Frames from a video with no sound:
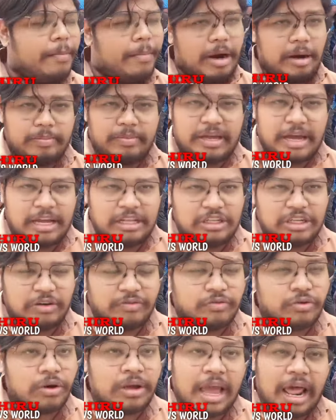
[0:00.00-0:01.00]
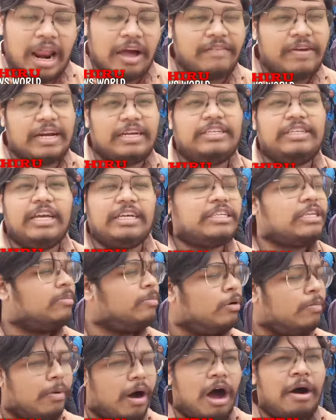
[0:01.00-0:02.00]
మనం కేజీఎఫ్ టూకి ఎలా వెయిట్
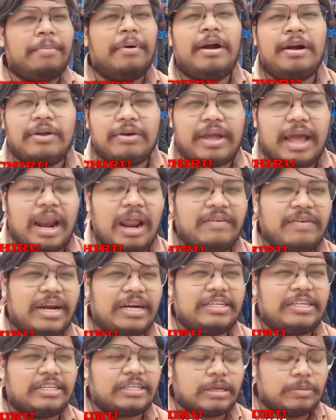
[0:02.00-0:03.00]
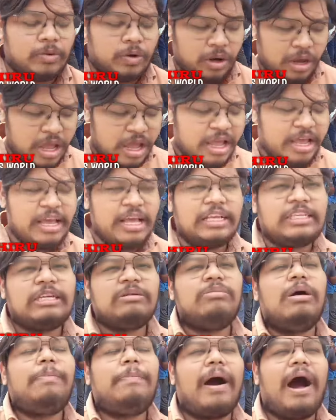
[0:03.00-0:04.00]
చేసామో బాహుబలి టూకి ఎలా వెయిట్ చేసామో ఈ
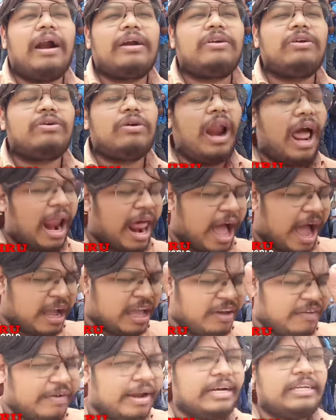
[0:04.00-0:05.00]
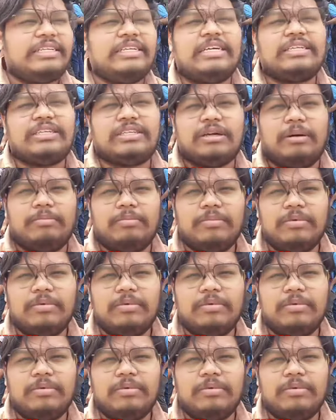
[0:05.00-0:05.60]
సినిమా పార్ట్ టూ కూడా అలాగే వెయిట్ చేస్తాం